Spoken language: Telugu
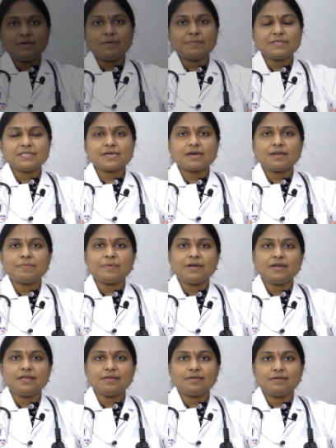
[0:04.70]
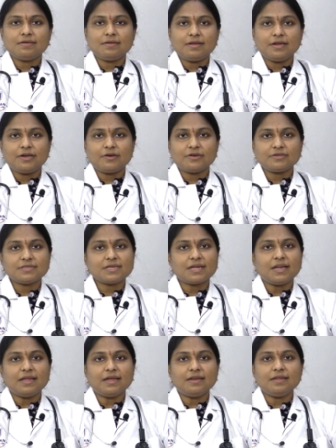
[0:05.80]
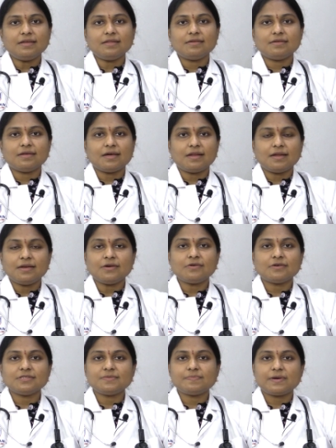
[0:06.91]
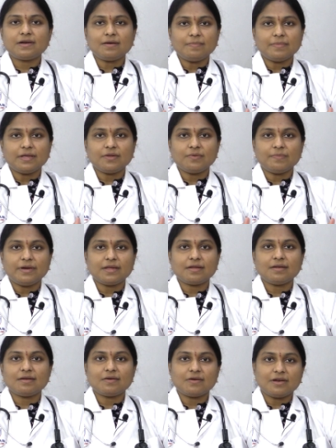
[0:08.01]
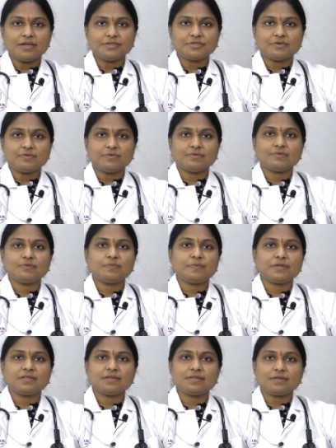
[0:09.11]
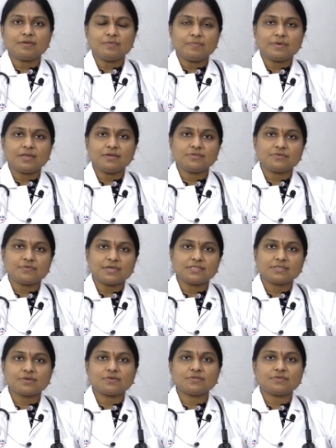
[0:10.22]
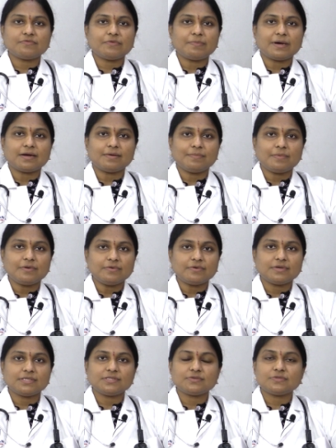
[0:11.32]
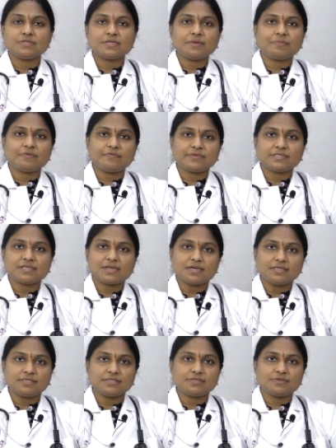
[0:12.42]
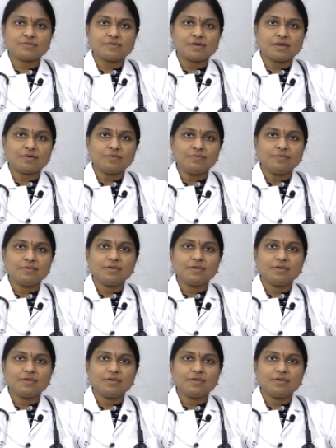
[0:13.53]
నమస్కారం అండి నేను డాక్టర్ కళ్యాణి నారాయణ హాస్పిటల్ మరియు మెడికల్ కాలేజ్లో ఊపిరితిత్తులు మరియు శ్వాసకోశ విభాగంలో అసోసియేట్ ప్రొఫెసర్గా చేస్తున్నాను